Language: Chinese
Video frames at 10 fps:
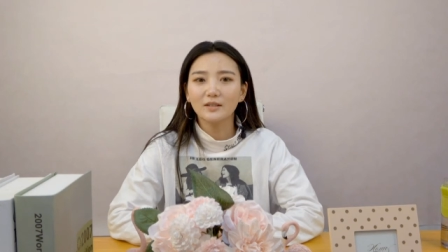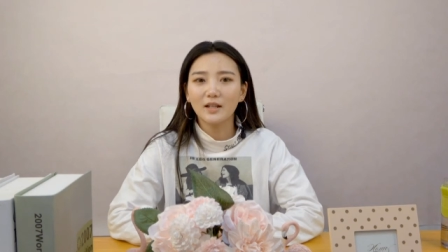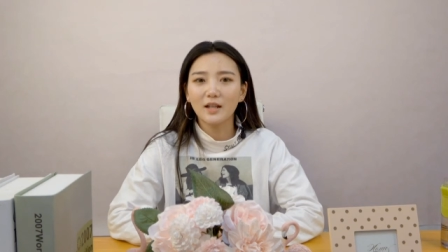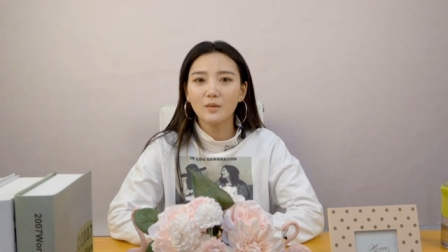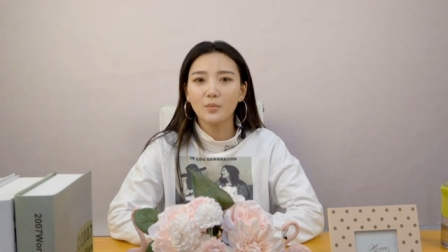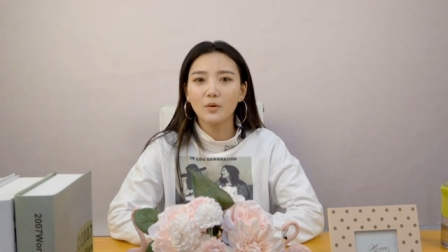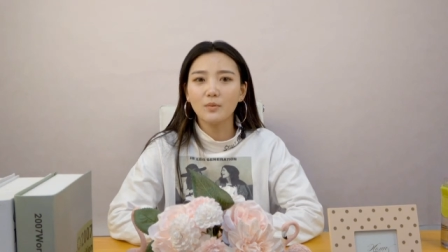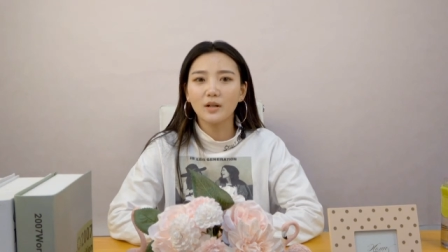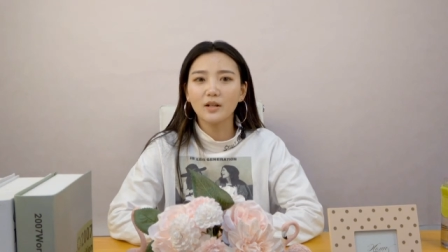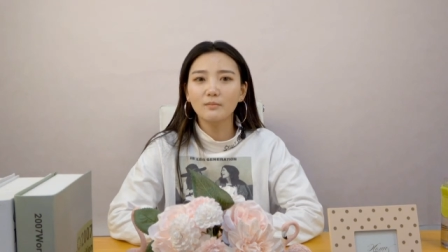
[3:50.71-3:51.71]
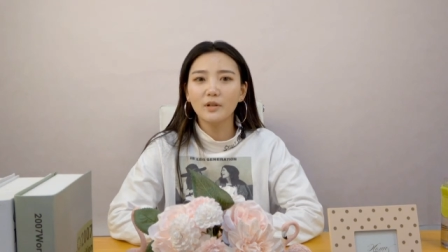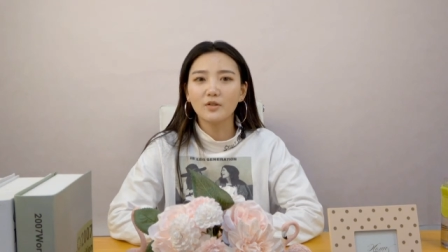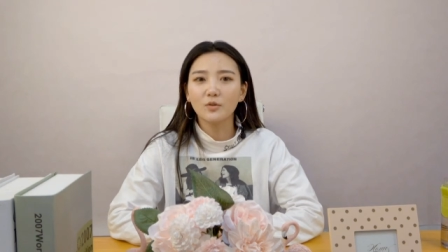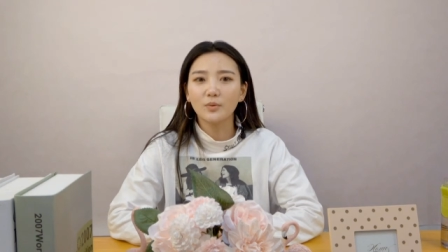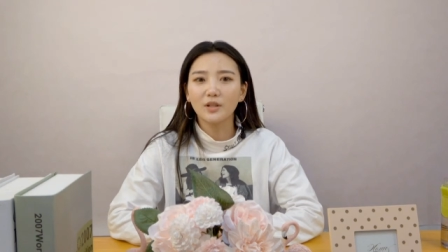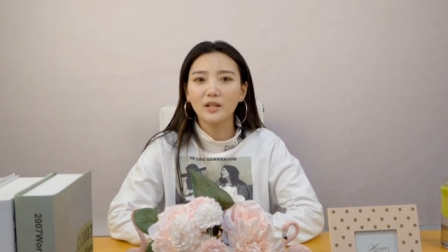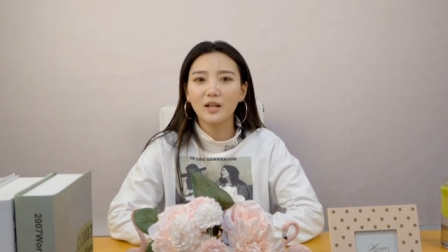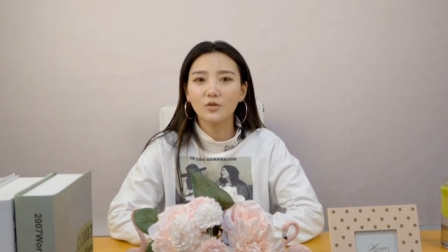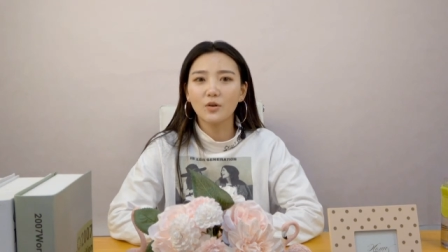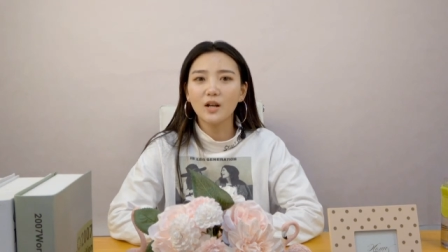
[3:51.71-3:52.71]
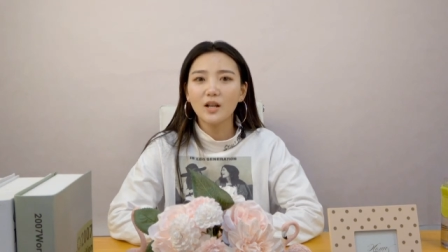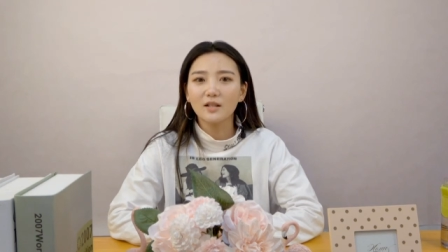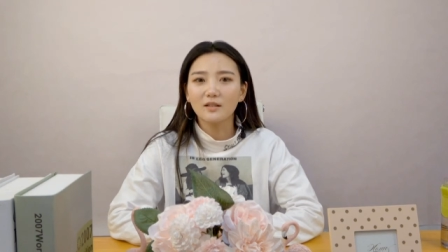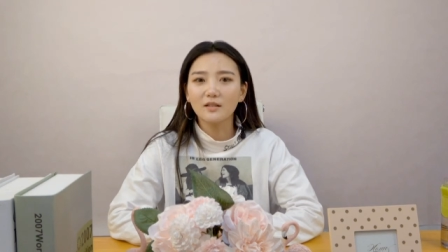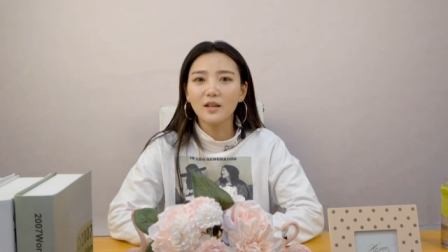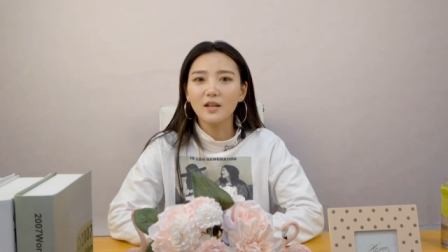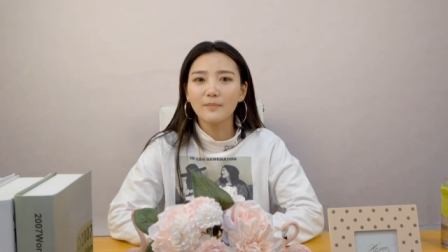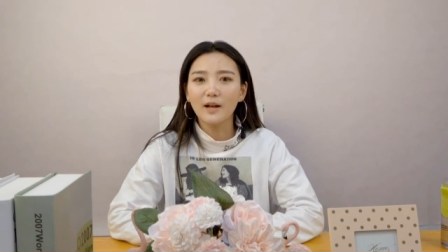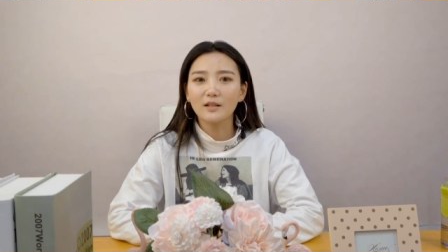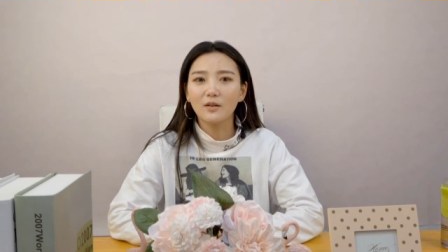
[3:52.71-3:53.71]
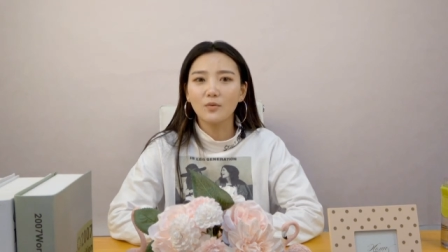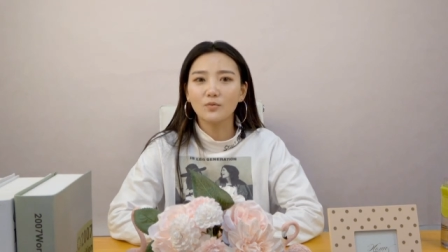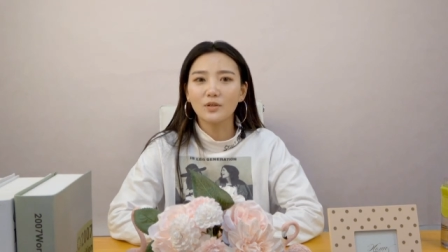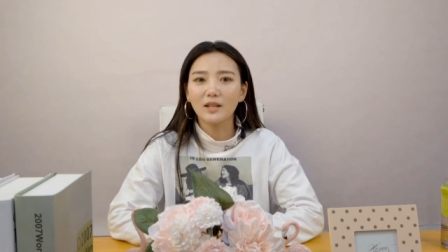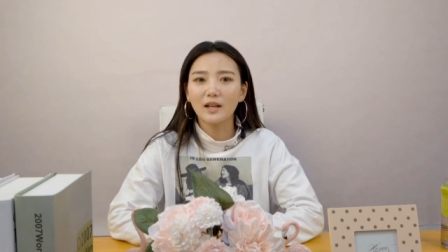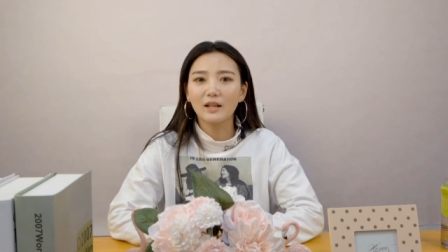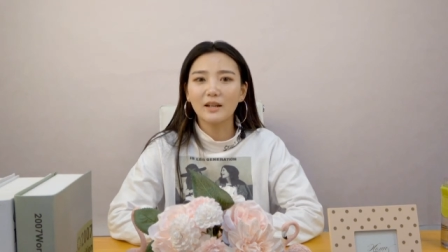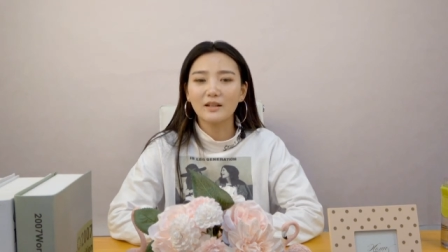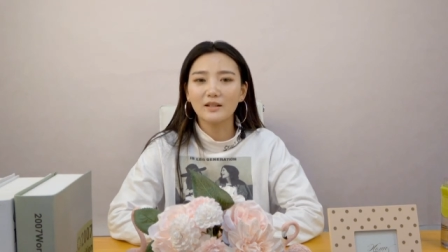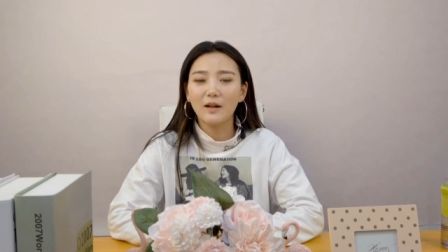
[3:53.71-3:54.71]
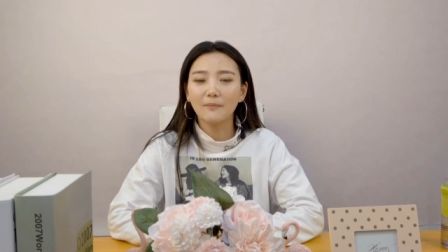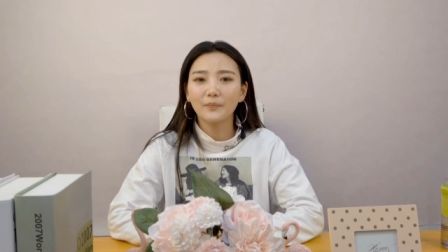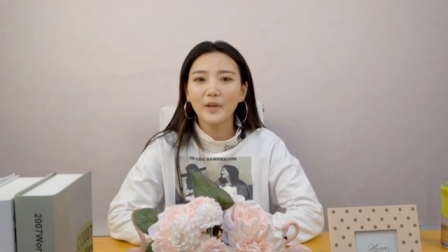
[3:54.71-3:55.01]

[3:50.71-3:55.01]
但她的婆婆根本就不听她说，直接一巴掌呼在她的脸上。